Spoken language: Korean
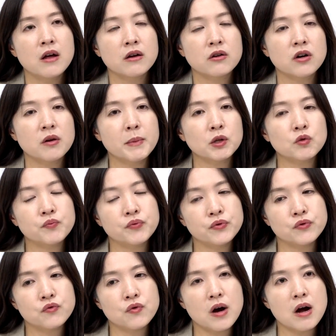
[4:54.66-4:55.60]
그럼에도
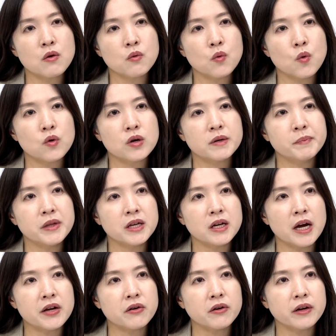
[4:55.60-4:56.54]
불구하고
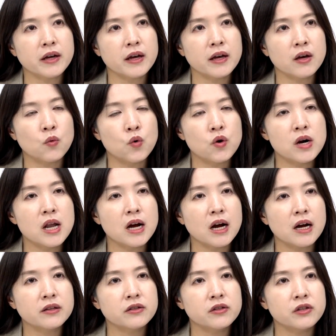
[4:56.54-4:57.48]
금리가 이렇게
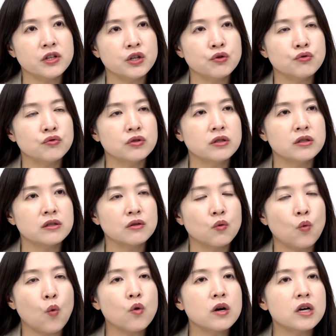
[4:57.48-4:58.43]
올라가는
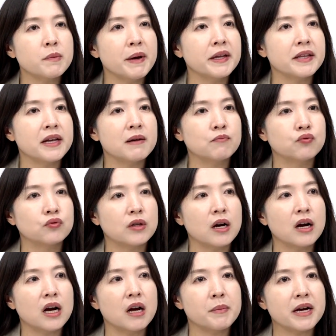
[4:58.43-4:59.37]
이유는 공급에 대한
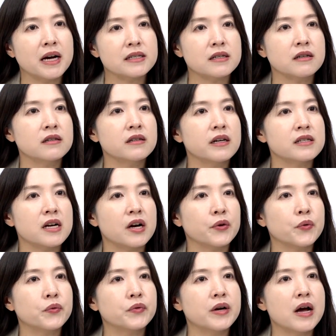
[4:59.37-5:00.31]
부담감이 가장 크게
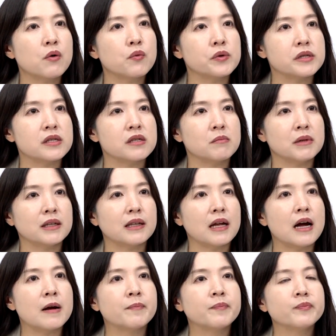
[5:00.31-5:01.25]
작용을 하고
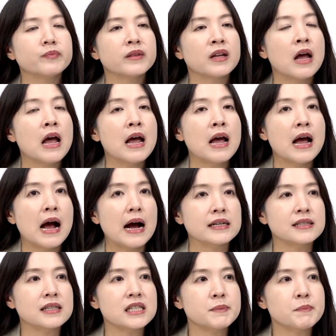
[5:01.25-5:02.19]
있습니다.
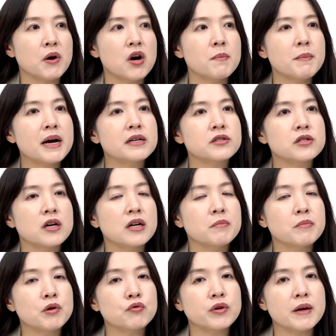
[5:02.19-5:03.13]
아시다시피 얼마
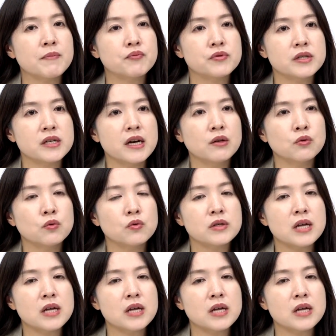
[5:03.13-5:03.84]
전 미국의 부채 한도